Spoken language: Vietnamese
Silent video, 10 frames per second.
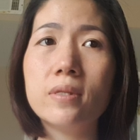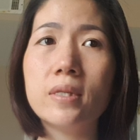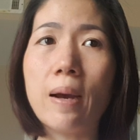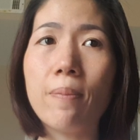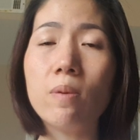
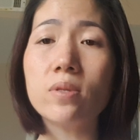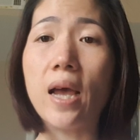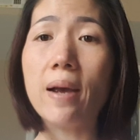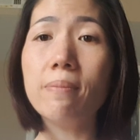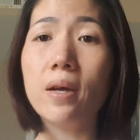gặp ông
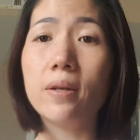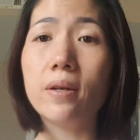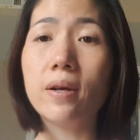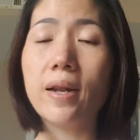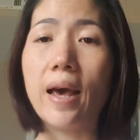xã mình
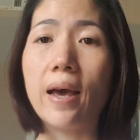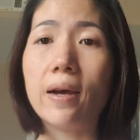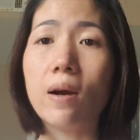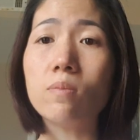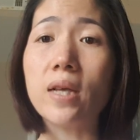nó
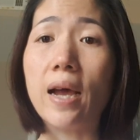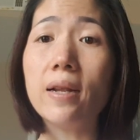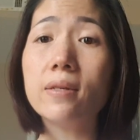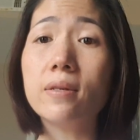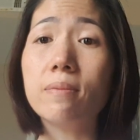là ông xã
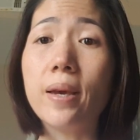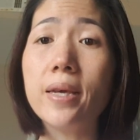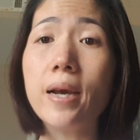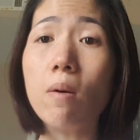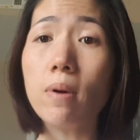là người
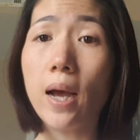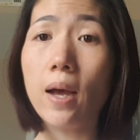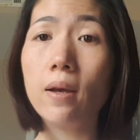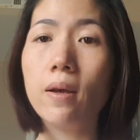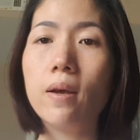Mỹ gốc
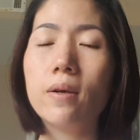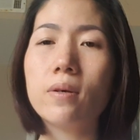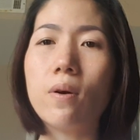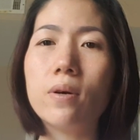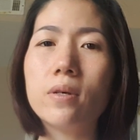ha
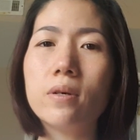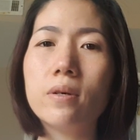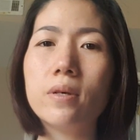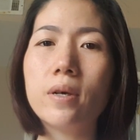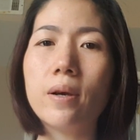còn
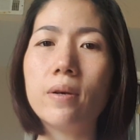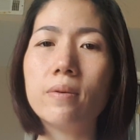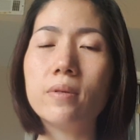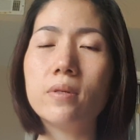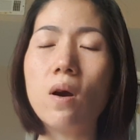người
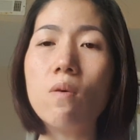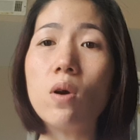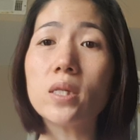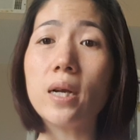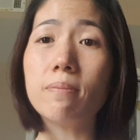ờ, có
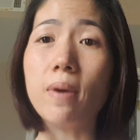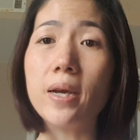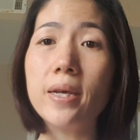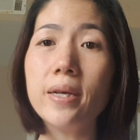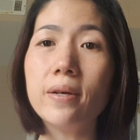quốc tịch
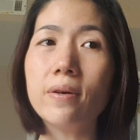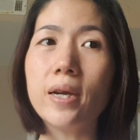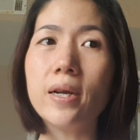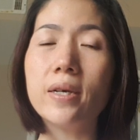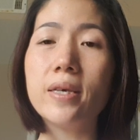Mỹ có
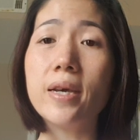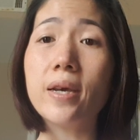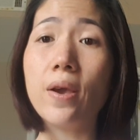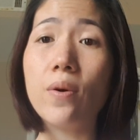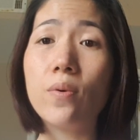nghĩa là Việt
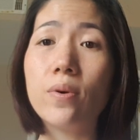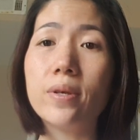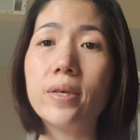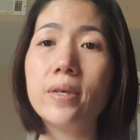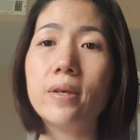kiều
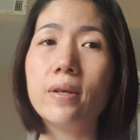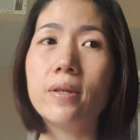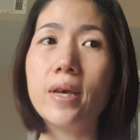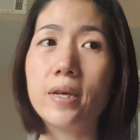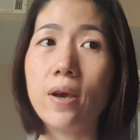
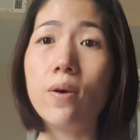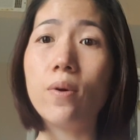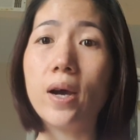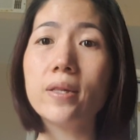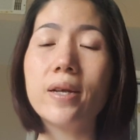Việt kiều
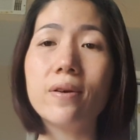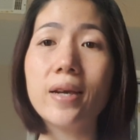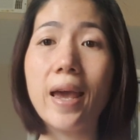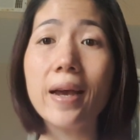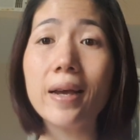ha thì nó
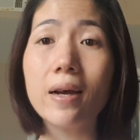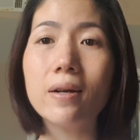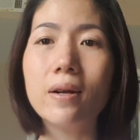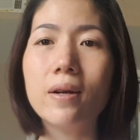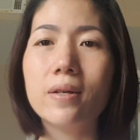khác ha
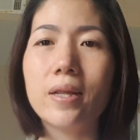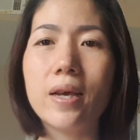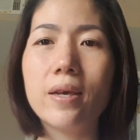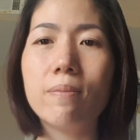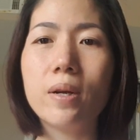
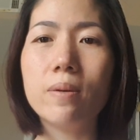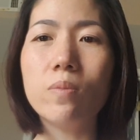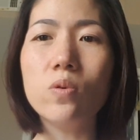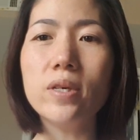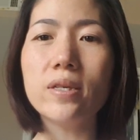thì mình
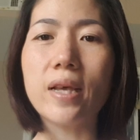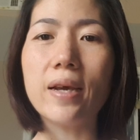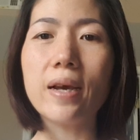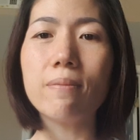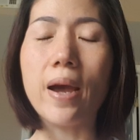muốn chia sẻ
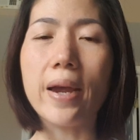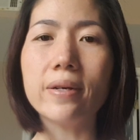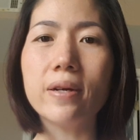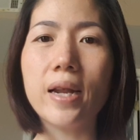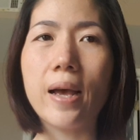các bạn
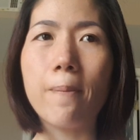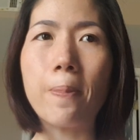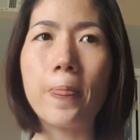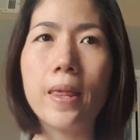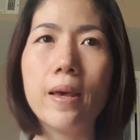đó là
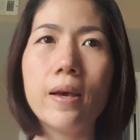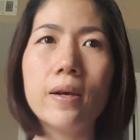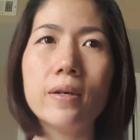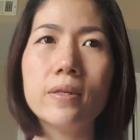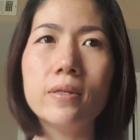
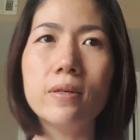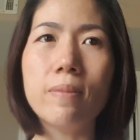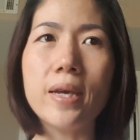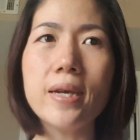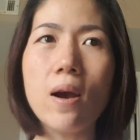người
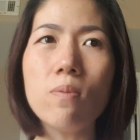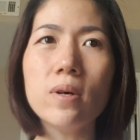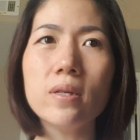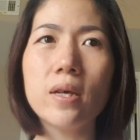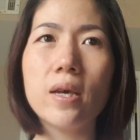Mỹ gốc
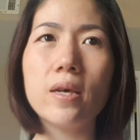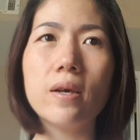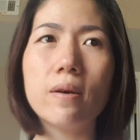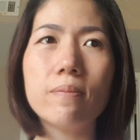á, thì